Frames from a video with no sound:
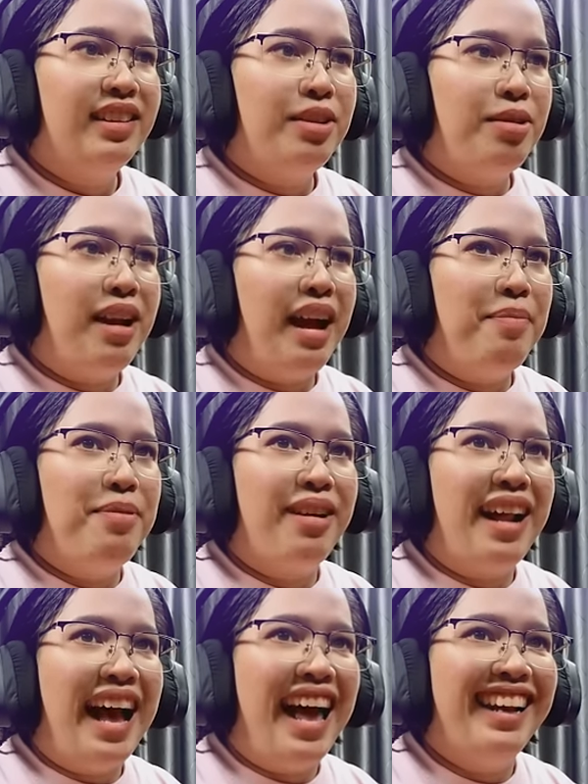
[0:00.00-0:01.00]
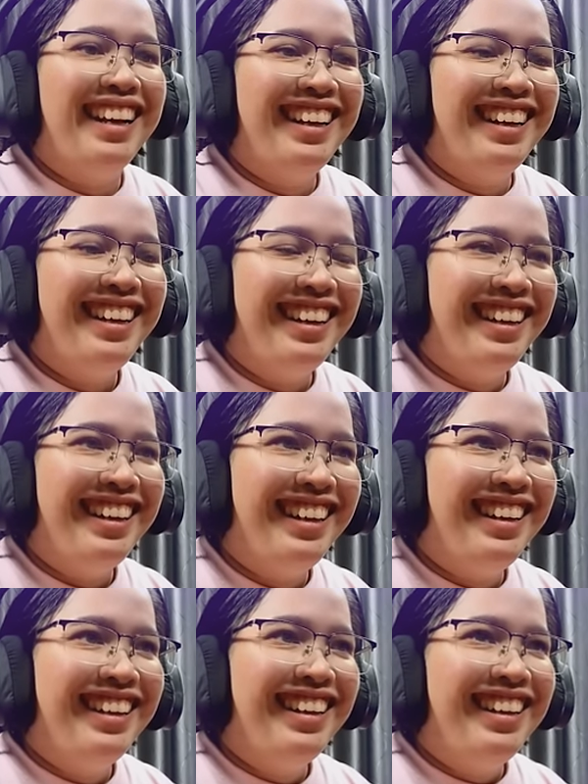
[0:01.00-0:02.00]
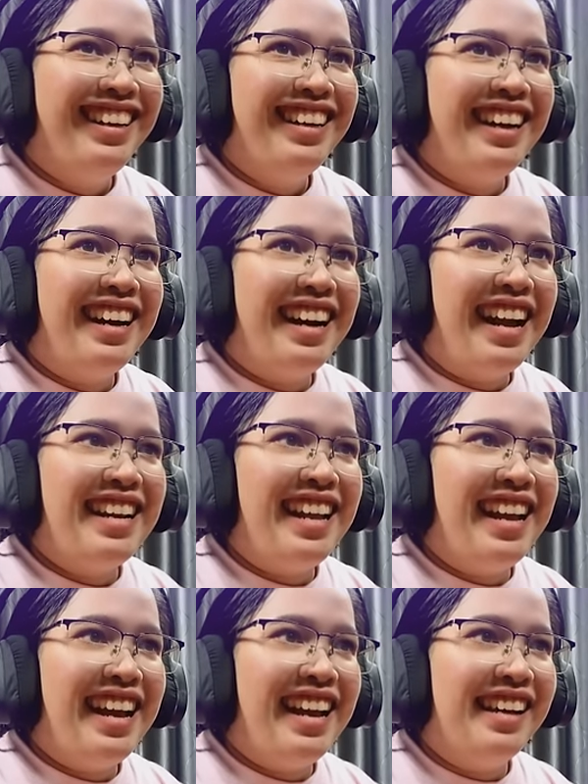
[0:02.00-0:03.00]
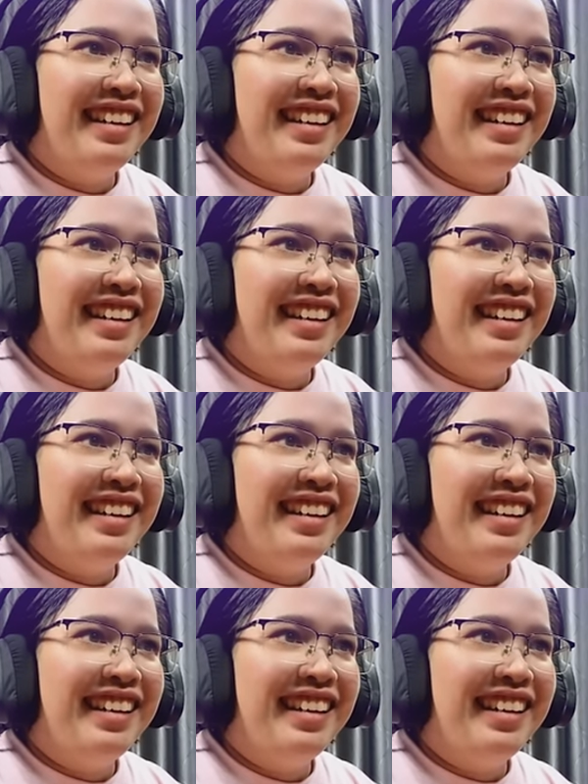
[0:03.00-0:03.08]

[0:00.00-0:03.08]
โต๊ะคราฟโบราณ อะไรเนี่ย